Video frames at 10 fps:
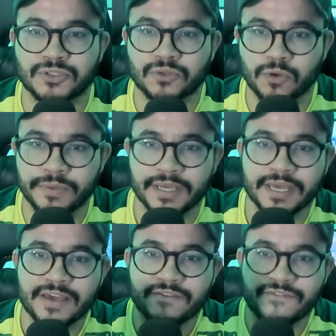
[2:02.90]
Clube,
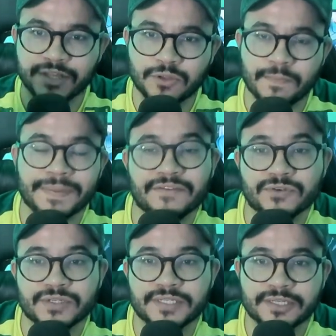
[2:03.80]
feito para
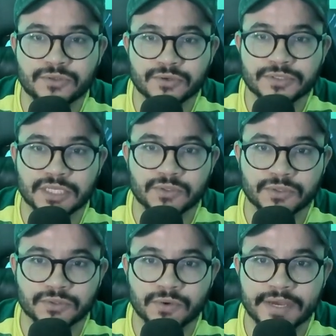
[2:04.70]
você,
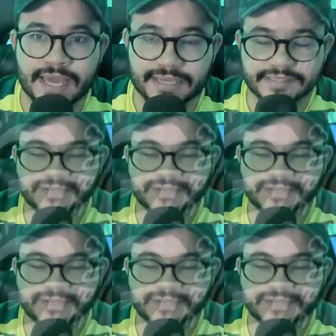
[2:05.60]
torcedor do Goiás.